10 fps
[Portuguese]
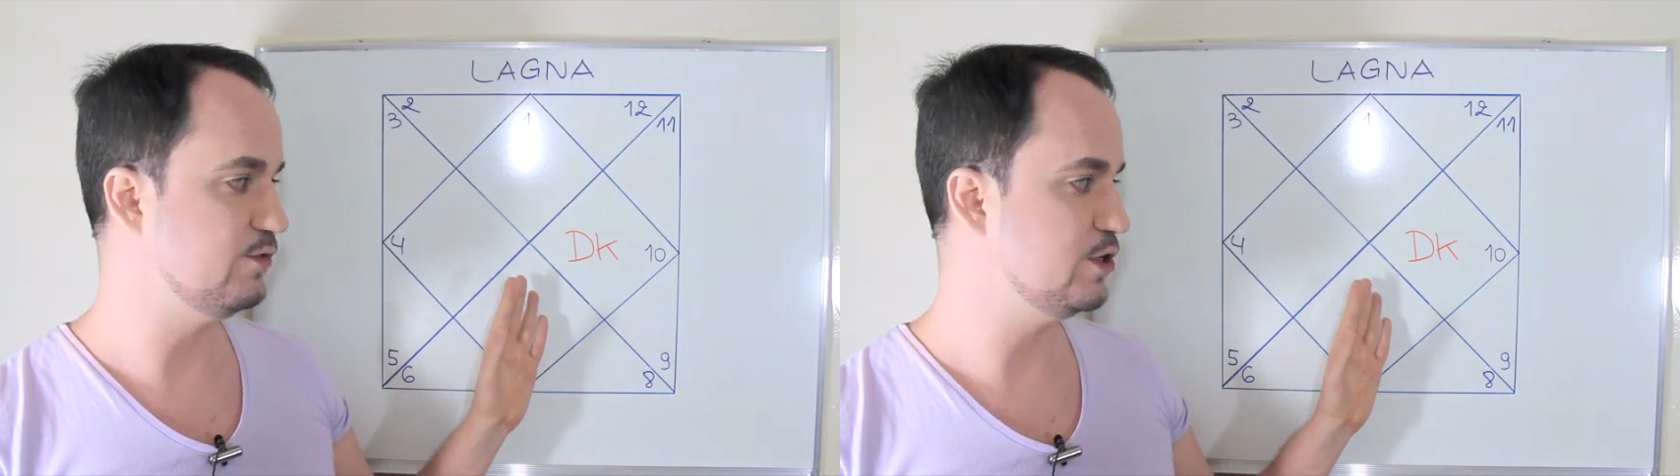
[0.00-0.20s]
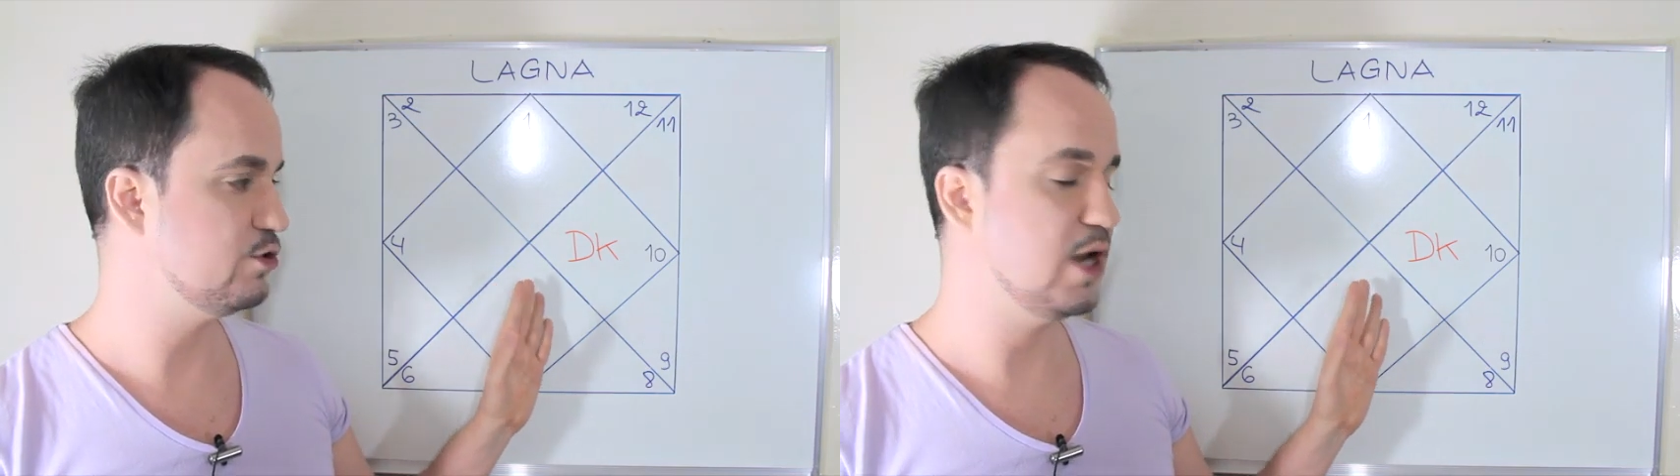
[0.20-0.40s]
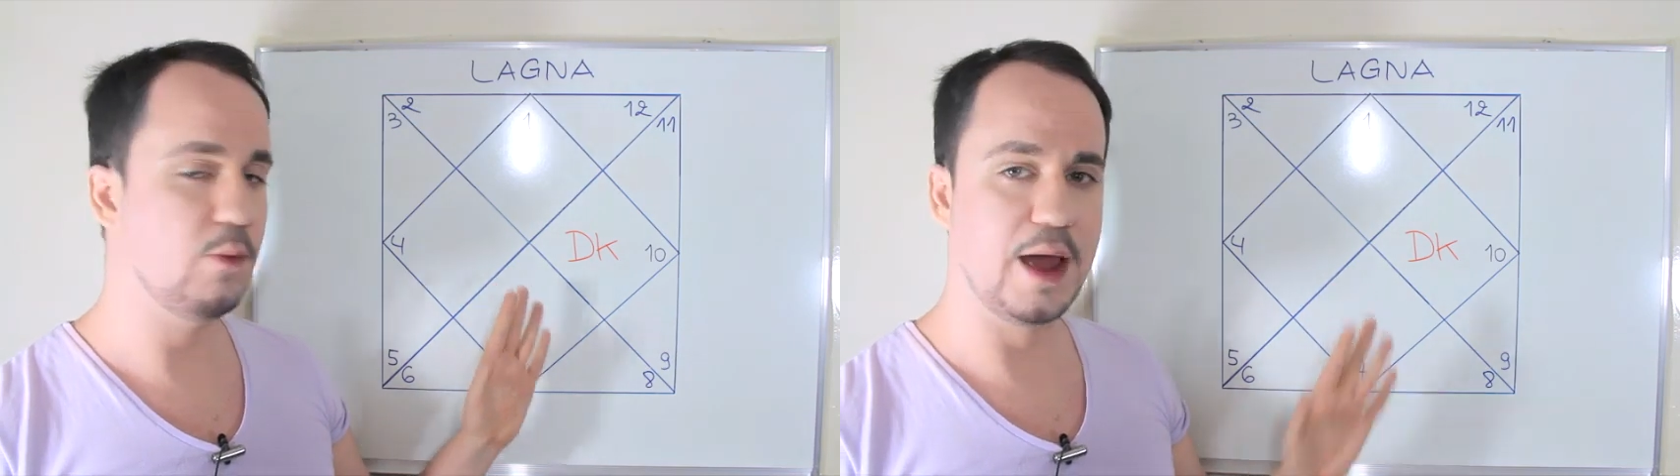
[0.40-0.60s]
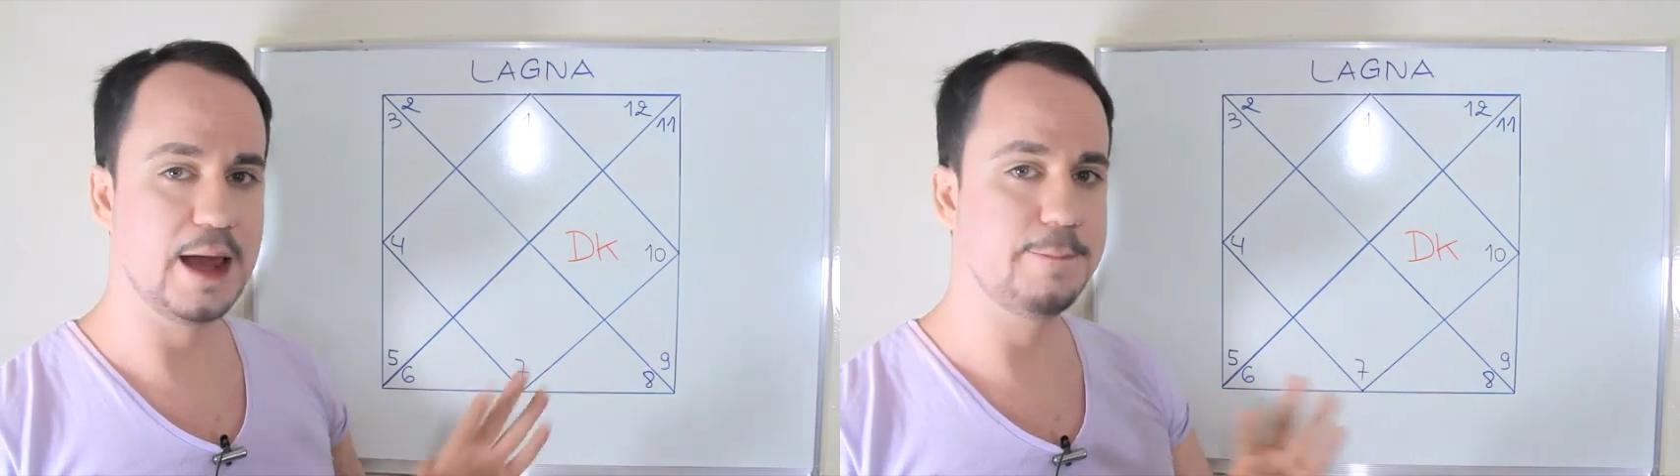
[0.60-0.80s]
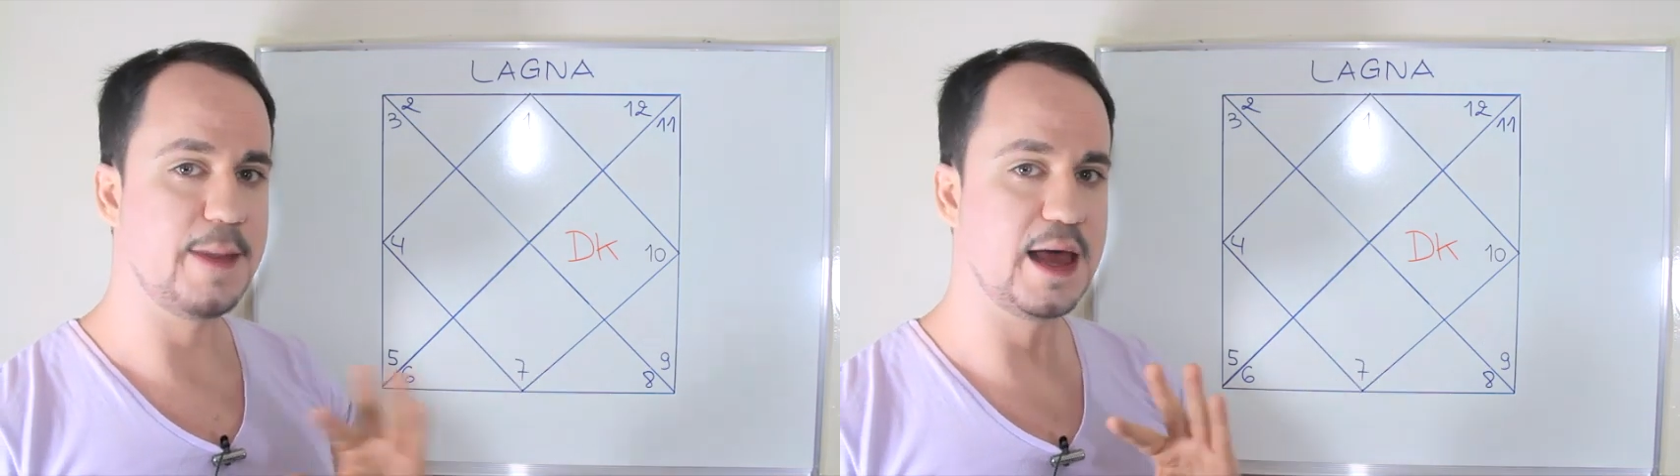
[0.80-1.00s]
vídeo não
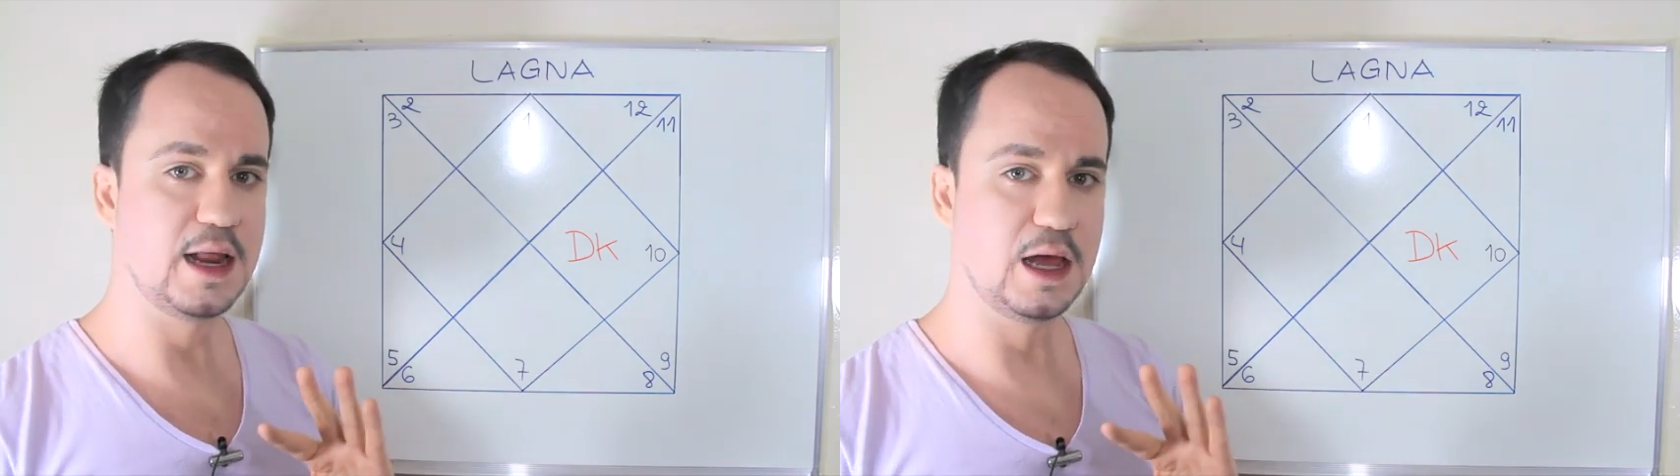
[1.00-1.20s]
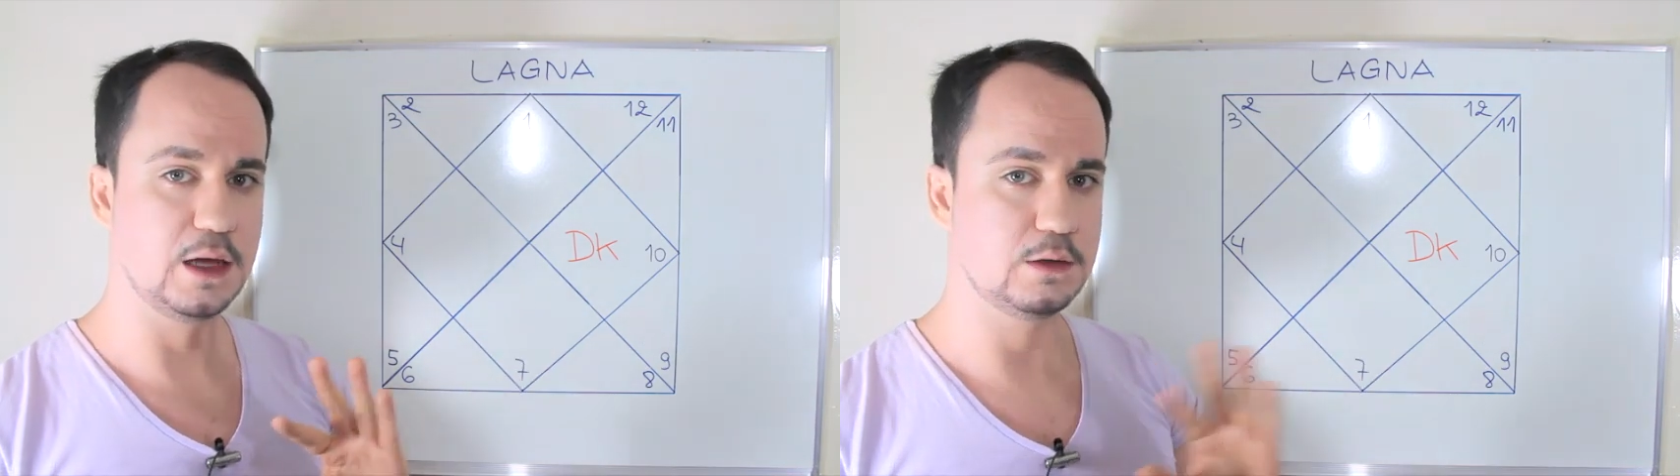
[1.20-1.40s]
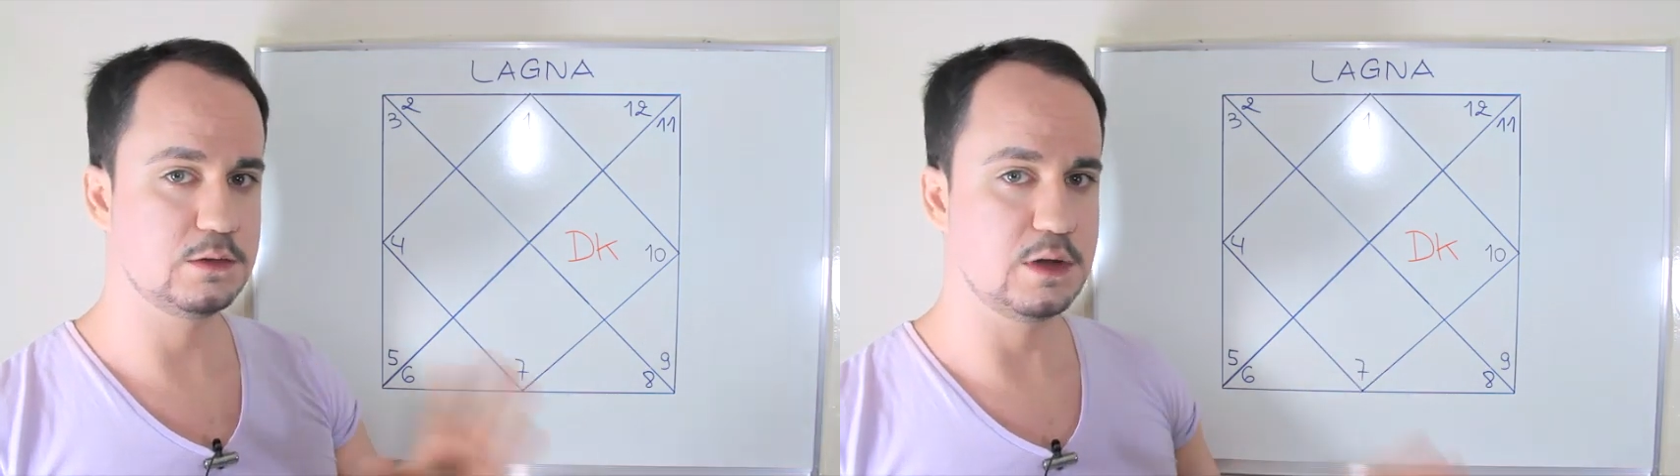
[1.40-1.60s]
é para